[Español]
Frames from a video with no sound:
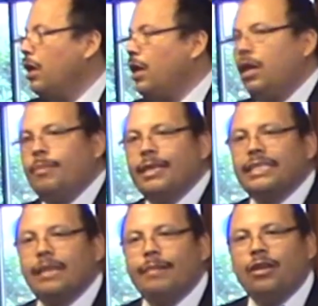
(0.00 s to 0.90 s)
y
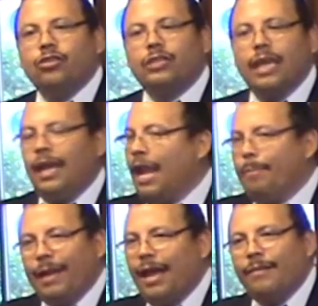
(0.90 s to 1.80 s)
mis hermanos, eh,
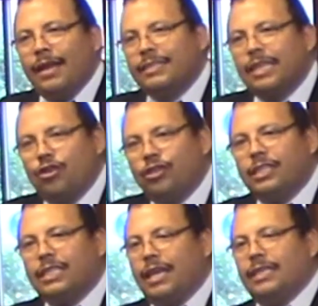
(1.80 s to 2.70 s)
la palabra del Señor
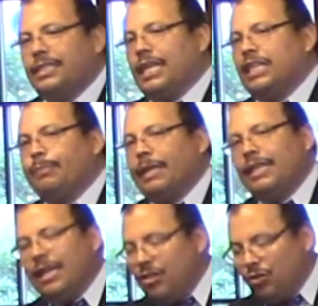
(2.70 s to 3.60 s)
se sigue, sigue
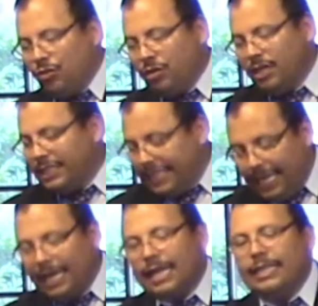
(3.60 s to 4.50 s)
expandiendo,
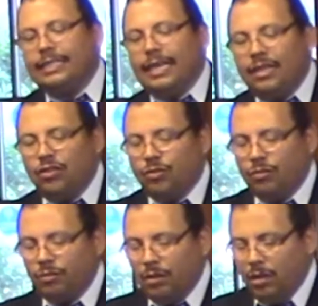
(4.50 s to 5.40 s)
sigue
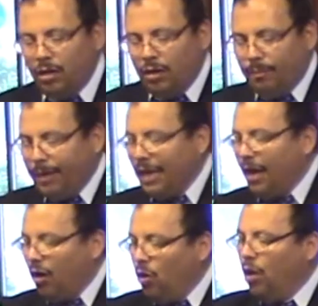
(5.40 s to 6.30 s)
creciendo
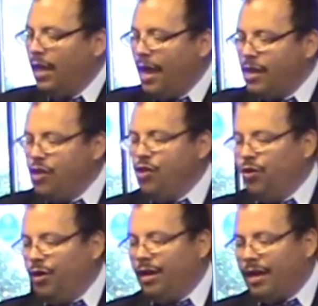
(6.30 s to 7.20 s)
para gloria y
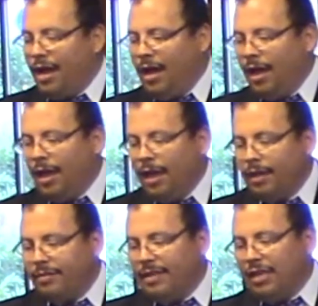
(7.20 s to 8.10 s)
honra
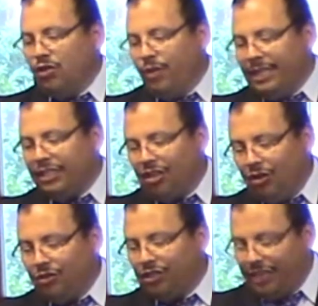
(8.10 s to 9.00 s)
de
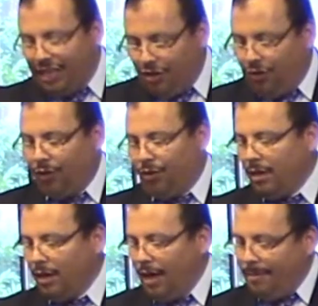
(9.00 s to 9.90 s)
nuestro Señor.
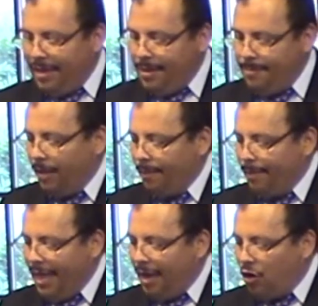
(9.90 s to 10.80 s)
Amén.
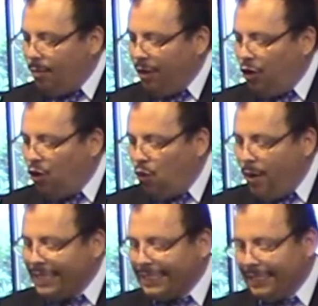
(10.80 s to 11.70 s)
Vea conmigo
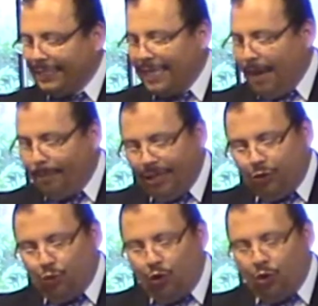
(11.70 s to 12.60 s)
jueces
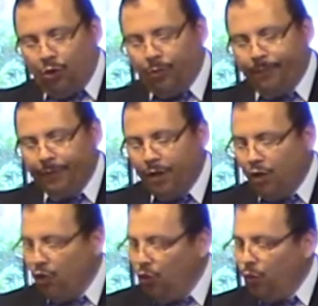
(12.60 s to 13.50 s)
capítulo
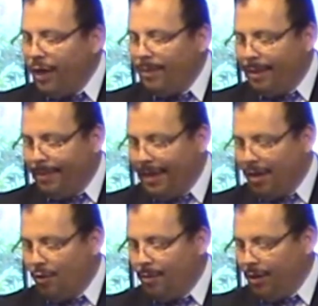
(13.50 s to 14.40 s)
9,
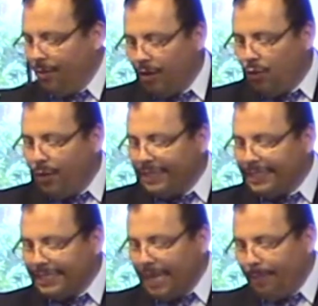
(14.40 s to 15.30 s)
vea conmigo.
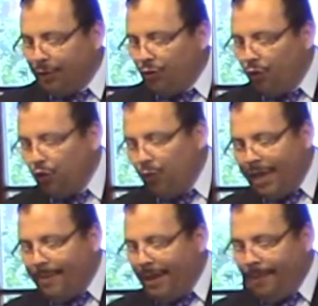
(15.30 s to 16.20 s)
Jueces capítulo
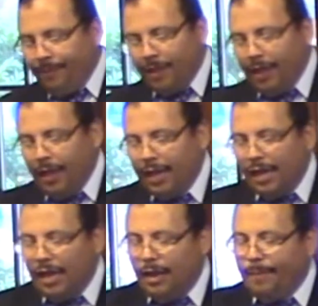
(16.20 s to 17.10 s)
9,
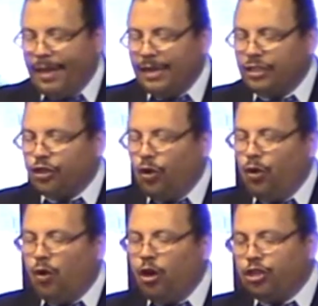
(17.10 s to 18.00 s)
el
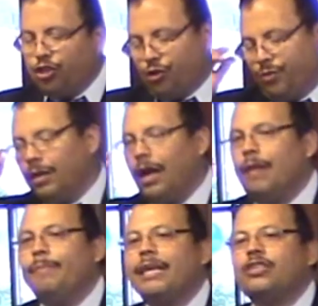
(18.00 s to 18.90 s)
verso 8
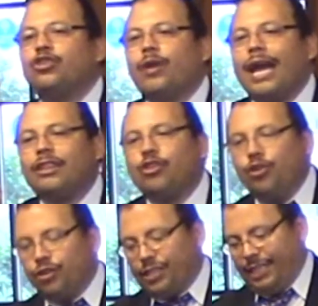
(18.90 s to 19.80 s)
al verso
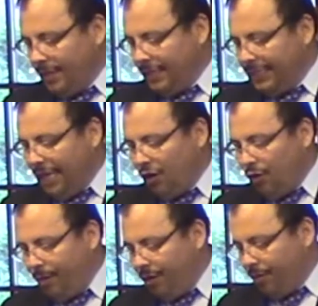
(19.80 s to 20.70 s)
14. ¿Están
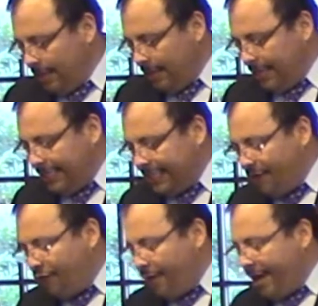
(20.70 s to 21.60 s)
conmigo?
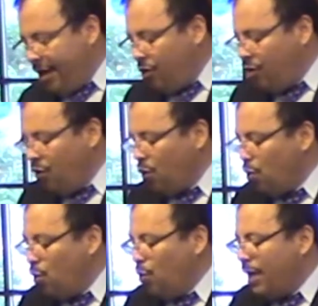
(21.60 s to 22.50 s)
Dice, fueron
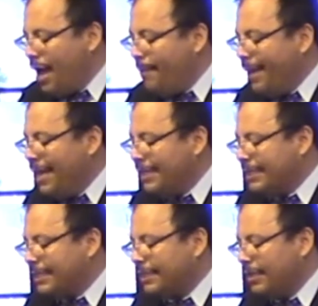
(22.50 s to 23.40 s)
una
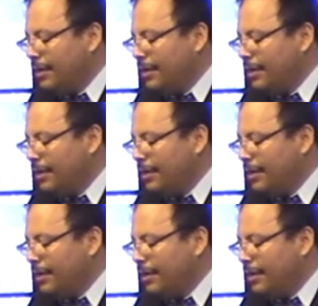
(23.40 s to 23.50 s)
vez